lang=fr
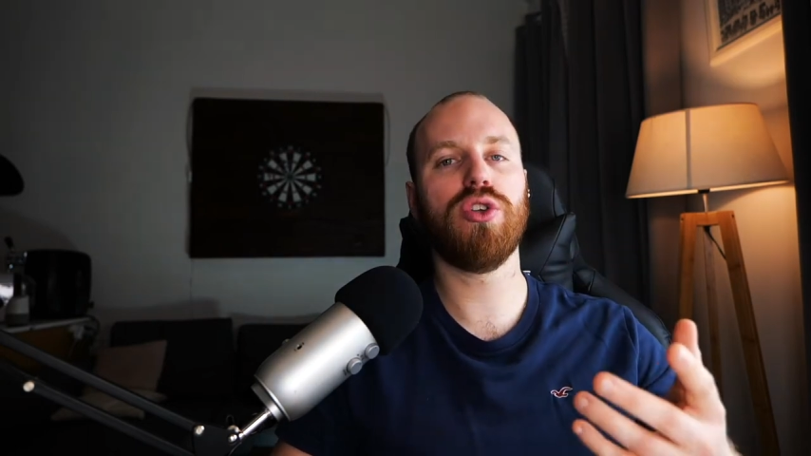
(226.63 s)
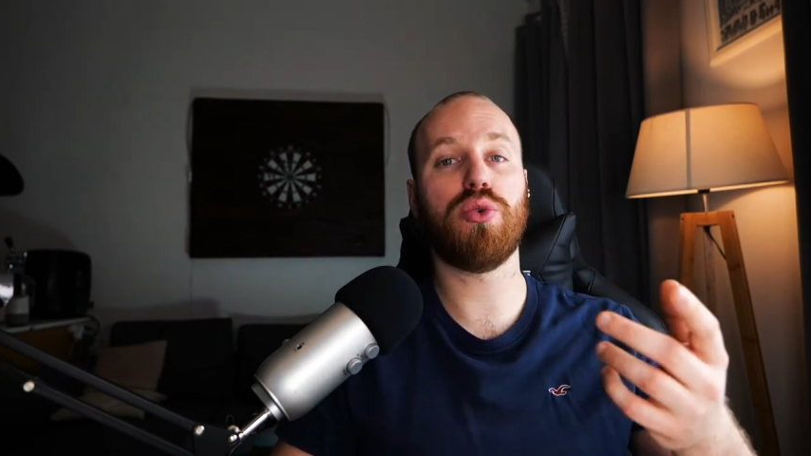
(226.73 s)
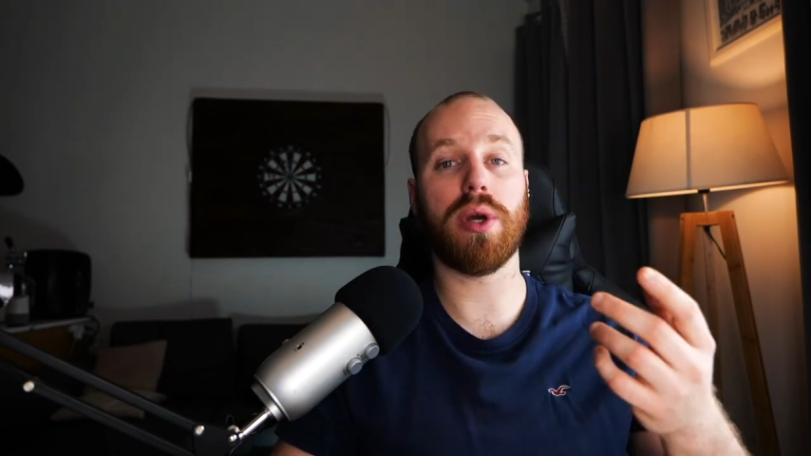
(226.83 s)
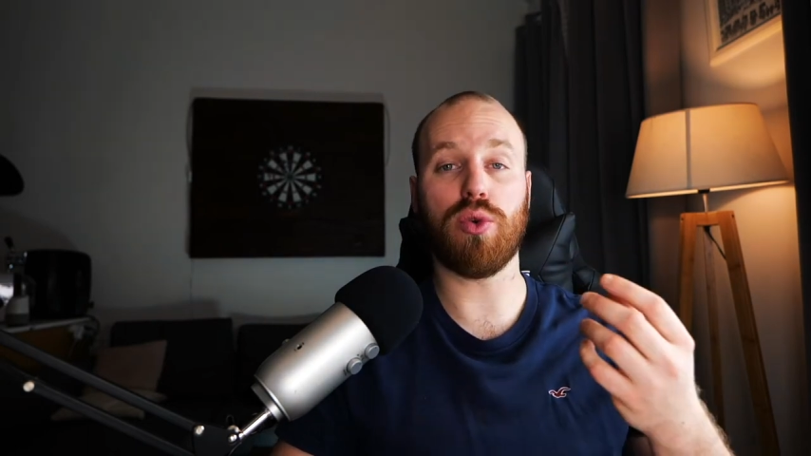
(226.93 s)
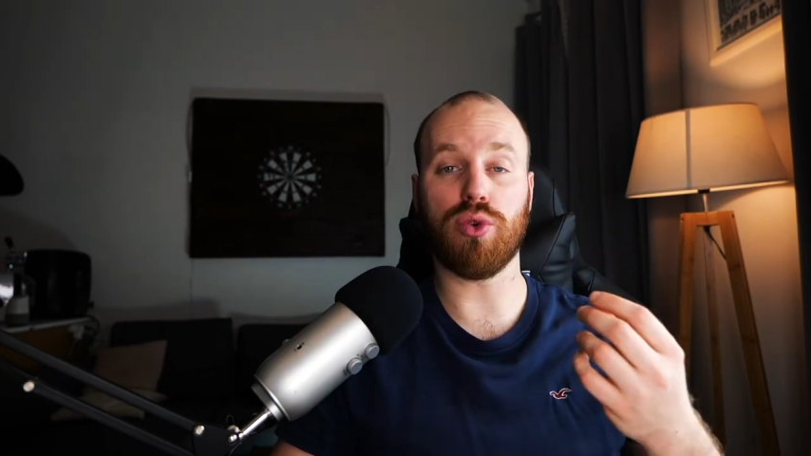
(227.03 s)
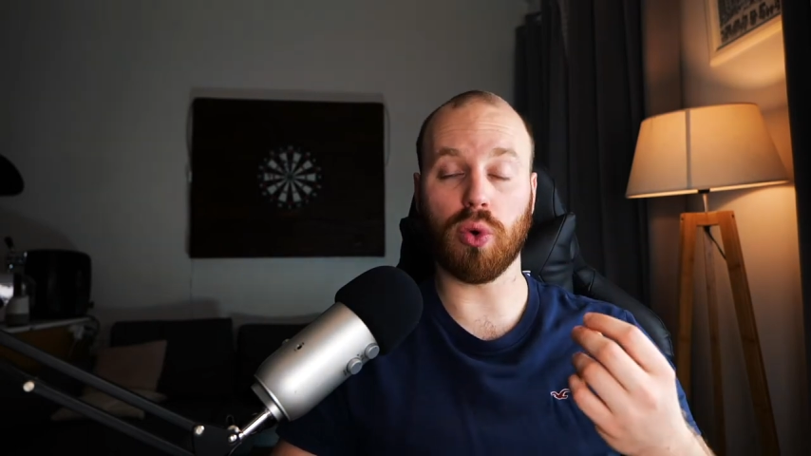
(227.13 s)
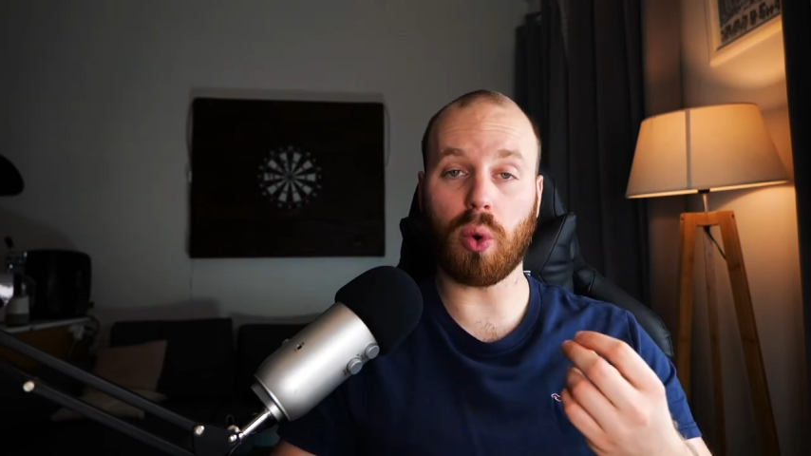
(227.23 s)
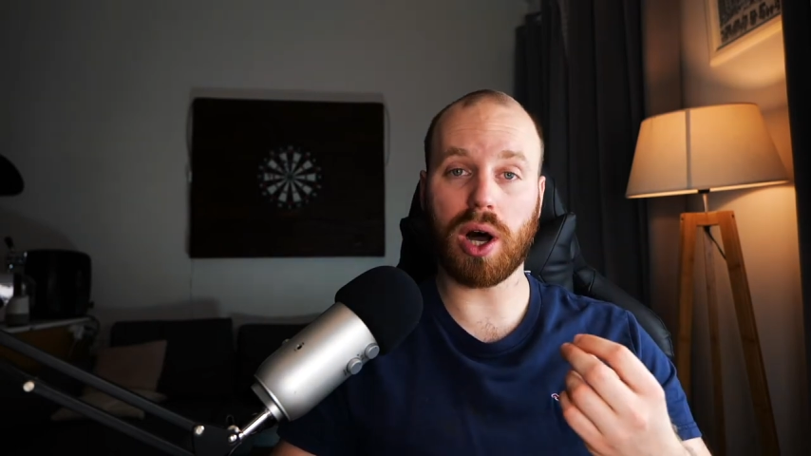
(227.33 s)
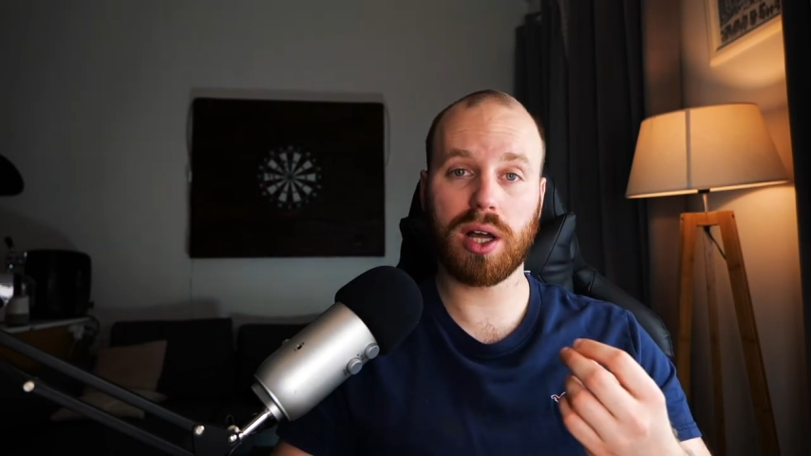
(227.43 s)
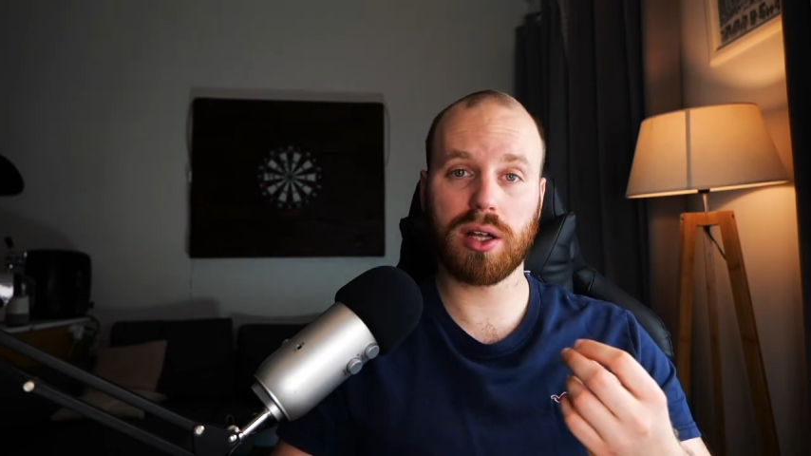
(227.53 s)
Tu as le
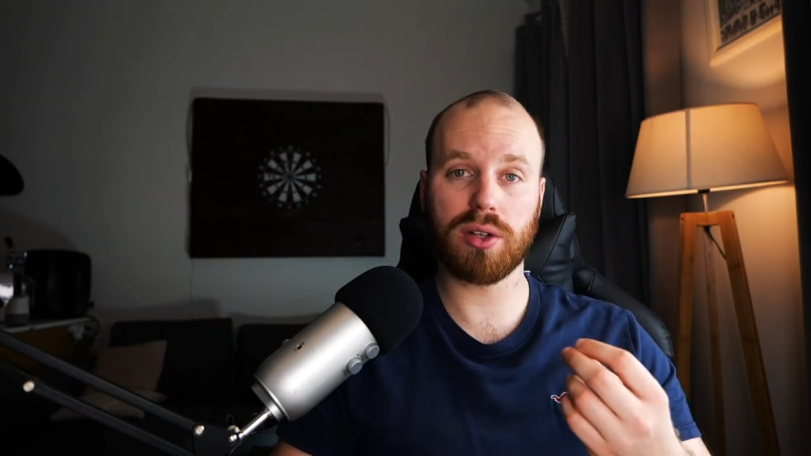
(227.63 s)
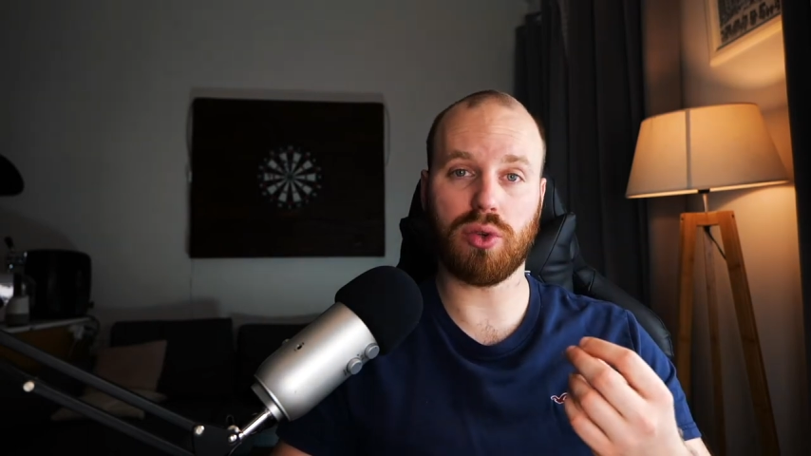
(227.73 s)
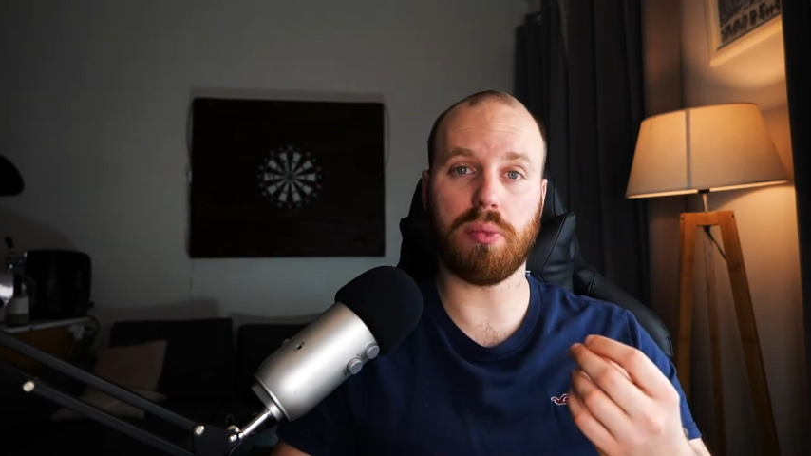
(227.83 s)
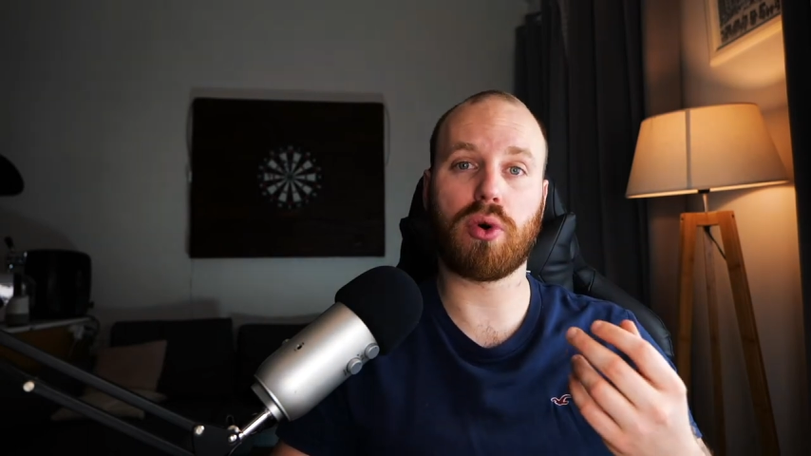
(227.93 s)
droit de